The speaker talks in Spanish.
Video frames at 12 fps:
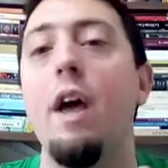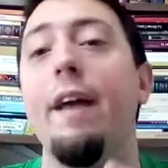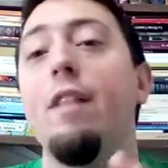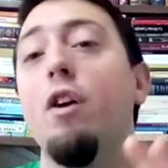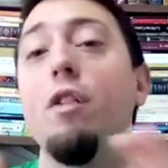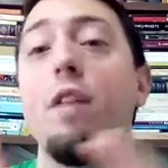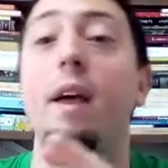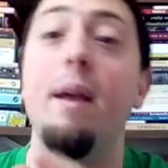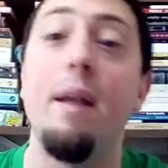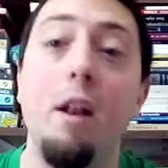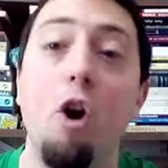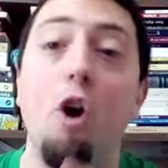en
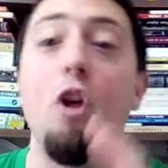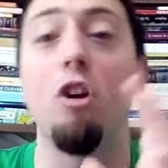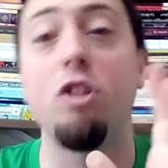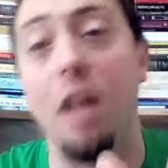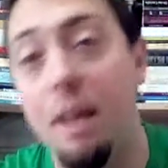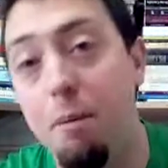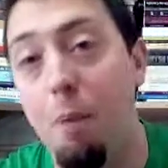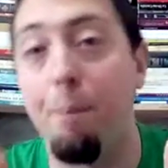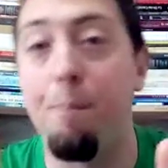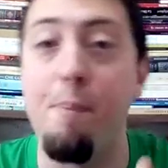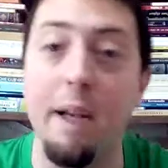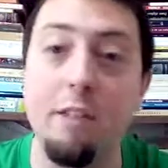donde los dos
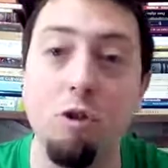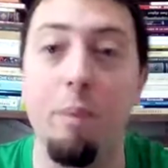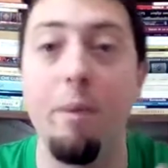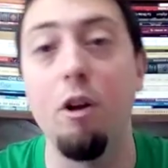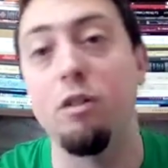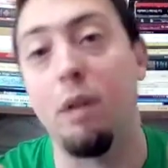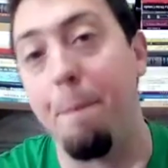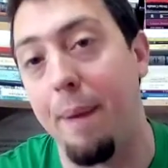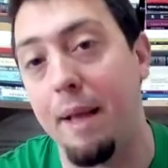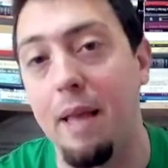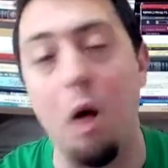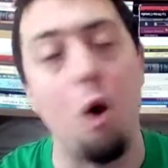salimos más o menos
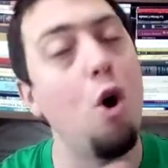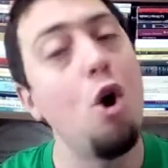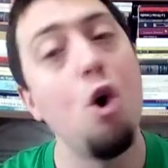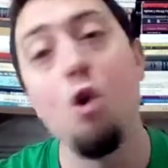empatados.